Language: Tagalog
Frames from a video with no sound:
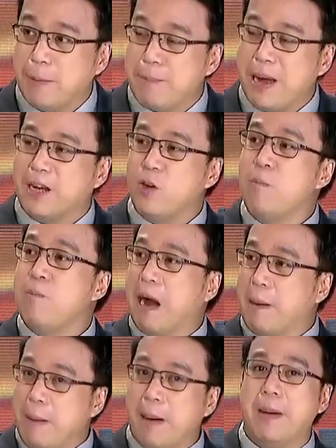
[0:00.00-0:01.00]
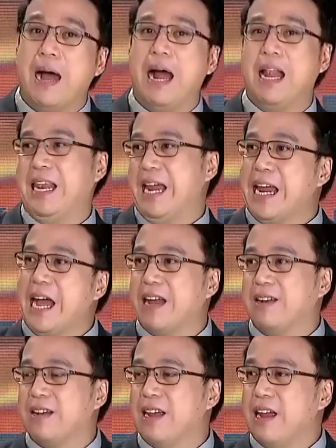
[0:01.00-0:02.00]
But pag yung
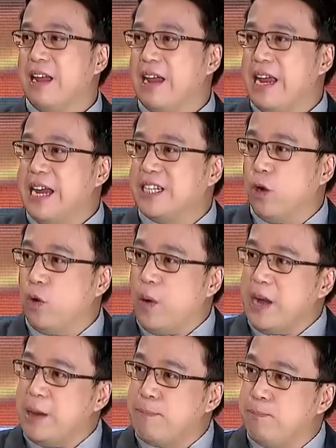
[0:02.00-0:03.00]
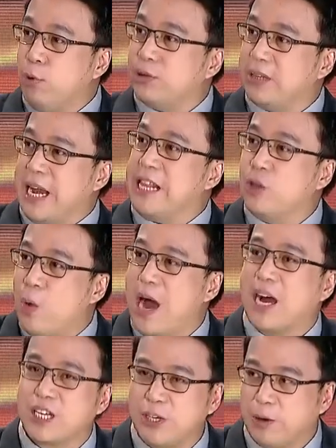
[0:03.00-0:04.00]
pagmamahal na yan is already put
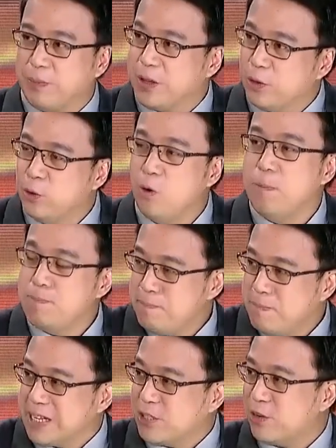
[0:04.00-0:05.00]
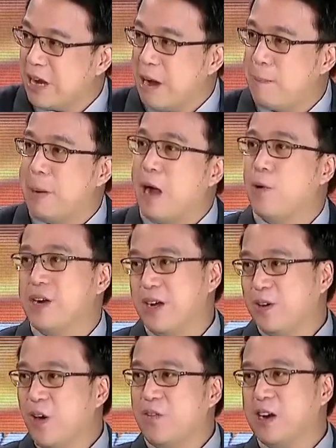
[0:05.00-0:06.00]
into action, dun pasok ang
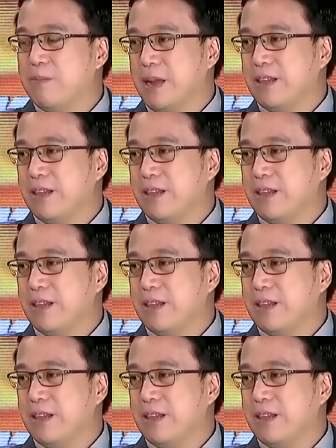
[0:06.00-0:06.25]
power ng